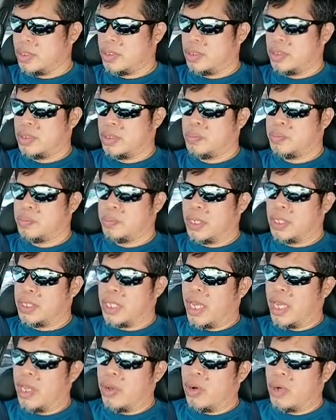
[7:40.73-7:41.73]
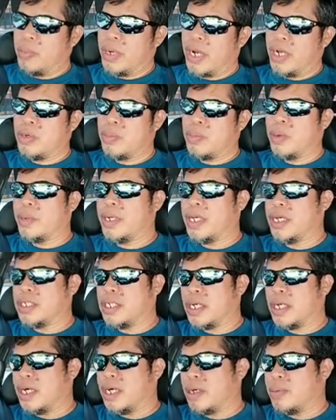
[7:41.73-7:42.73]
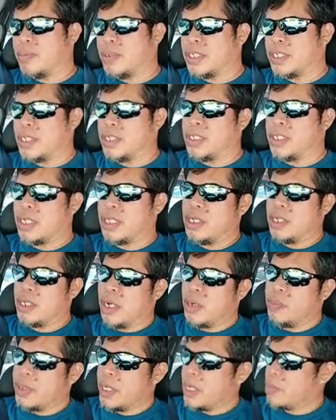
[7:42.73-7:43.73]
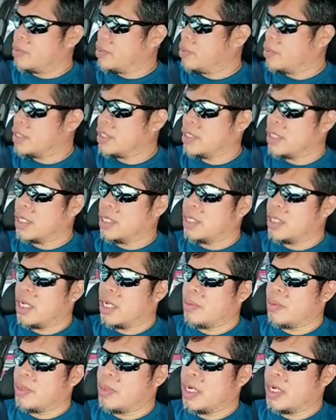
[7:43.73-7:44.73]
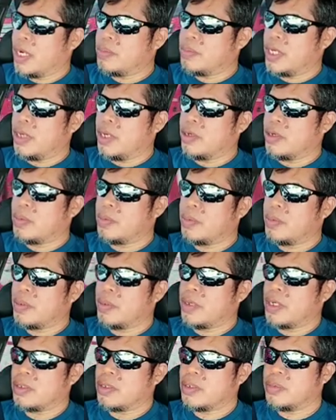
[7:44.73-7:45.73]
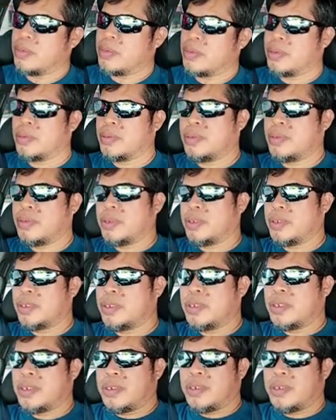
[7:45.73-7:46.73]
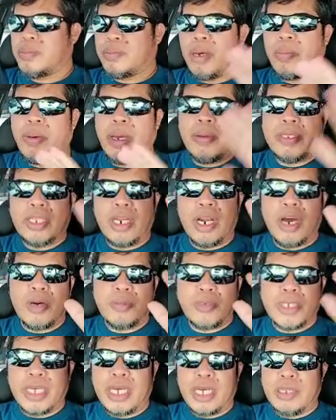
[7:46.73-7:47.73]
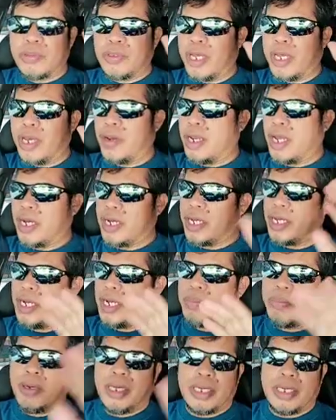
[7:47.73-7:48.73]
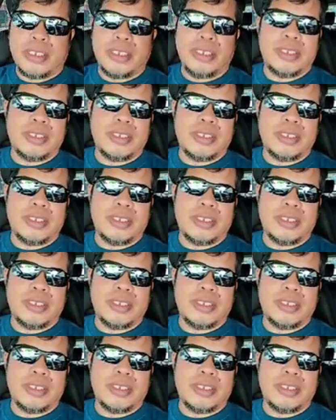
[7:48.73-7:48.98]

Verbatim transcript: pag tayo ang mag-ano mamaya sa muscles natin, ah, pick up ng muscles natin, ah, mag-live tayo mamaya mga katrops. Bye-bye mga katrops. Ingat po tayo lagi. God bless.